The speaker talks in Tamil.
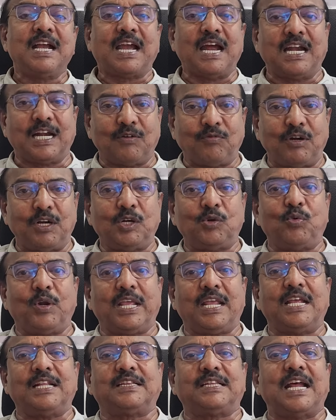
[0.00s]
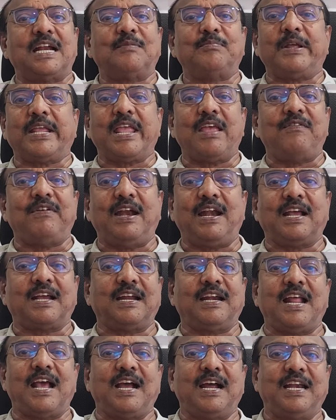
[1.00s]
கடவுளினுடைய தன்மையை
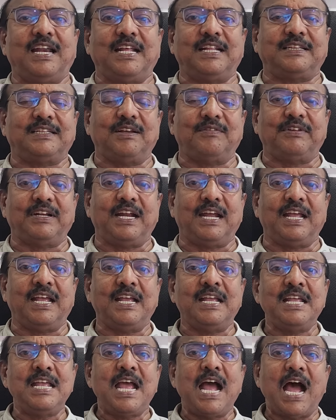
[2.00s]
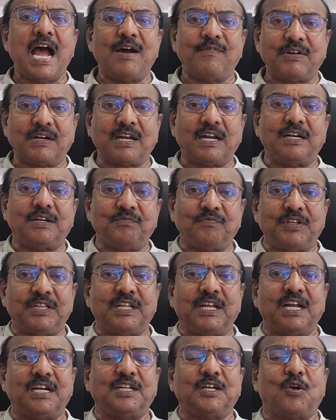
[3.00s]
விளக்குனாங்களே தவிர அவர்களும்
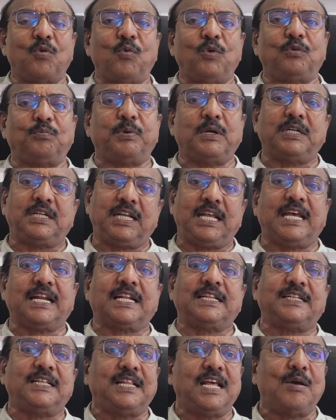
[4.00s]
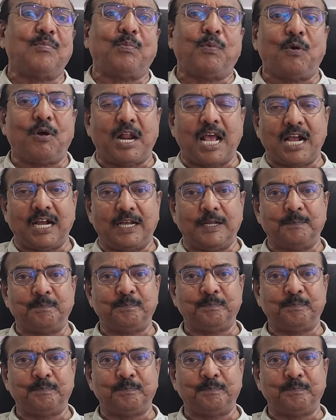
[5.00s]
விதிகளுக்கு உட்பட்டு இறந்து தான் போனாங்க